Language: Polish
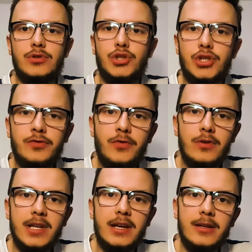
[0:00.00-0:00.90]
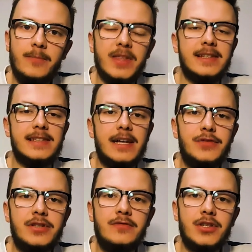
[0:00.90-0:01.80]
trzy foldery,
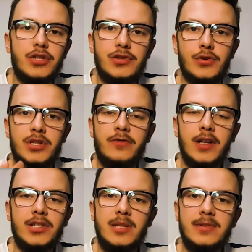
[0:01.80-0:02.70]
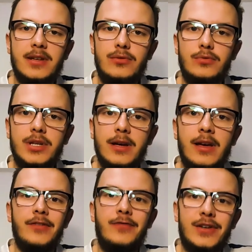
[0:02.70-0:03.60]
zawsze wiesz, co się w każdym znajduje,
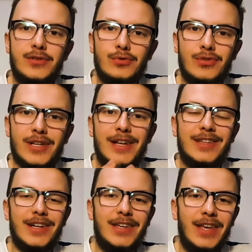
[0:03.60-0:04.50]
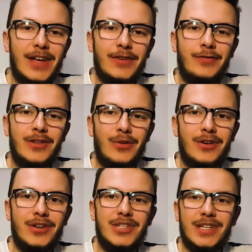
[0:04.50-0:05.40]
versus taki widok,
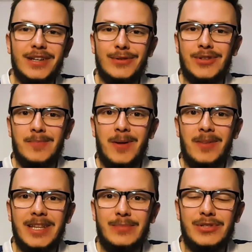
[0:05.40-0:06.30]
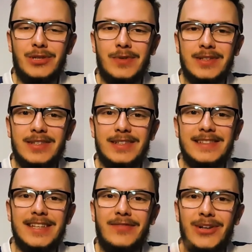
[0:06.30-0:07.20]
gdzie osoba ma na przykład
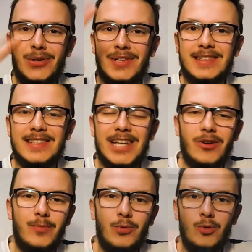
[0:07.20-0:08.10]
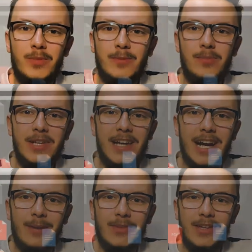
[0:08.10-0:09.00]
zawalony cały pulpit
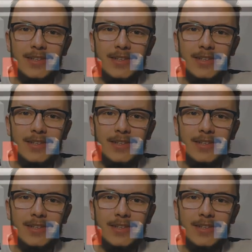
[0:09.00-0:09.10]
plikami